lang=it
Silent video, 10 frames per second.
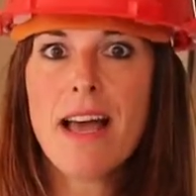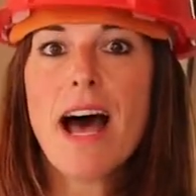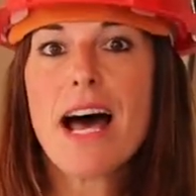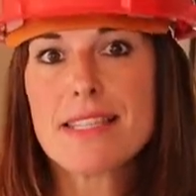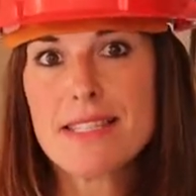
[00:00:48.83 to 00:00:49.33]

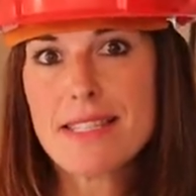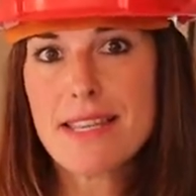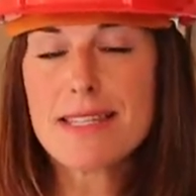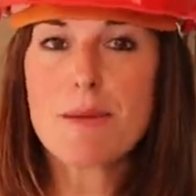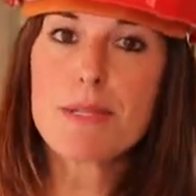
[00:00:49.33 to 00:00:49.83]

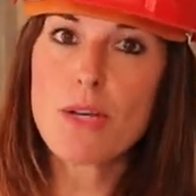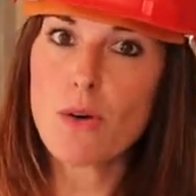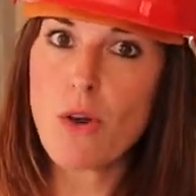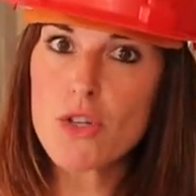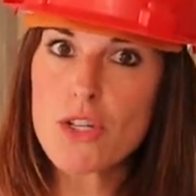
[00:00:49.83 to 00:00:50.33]
assistenza
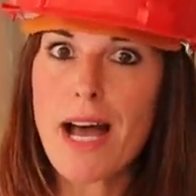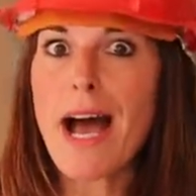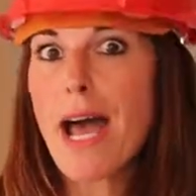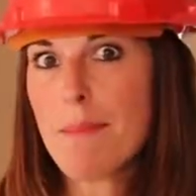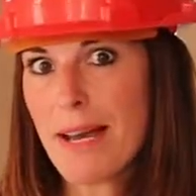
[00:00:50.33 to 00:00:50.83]
psicologica
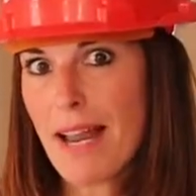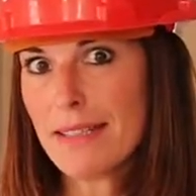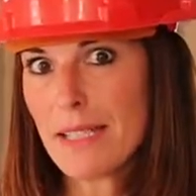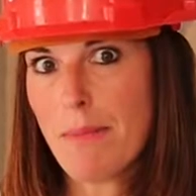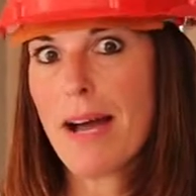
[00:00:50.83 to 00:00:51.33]
ai
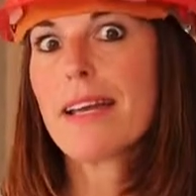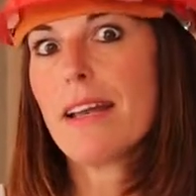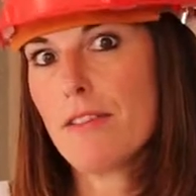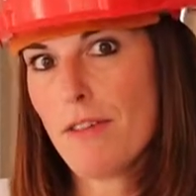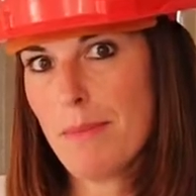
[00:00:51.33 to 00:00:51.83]
malati ma anche alle
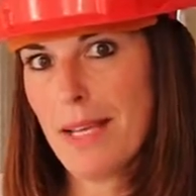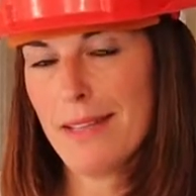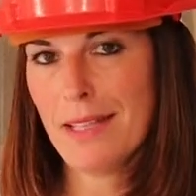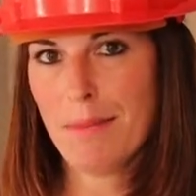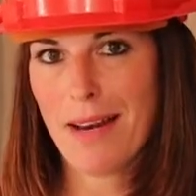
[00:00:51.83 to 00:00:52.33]
famiglie
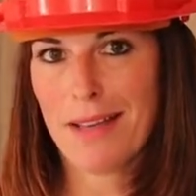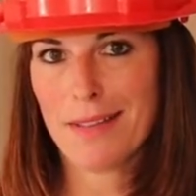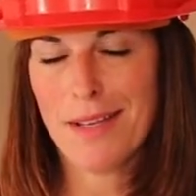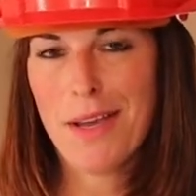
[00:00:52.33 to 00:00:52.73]
dei malati.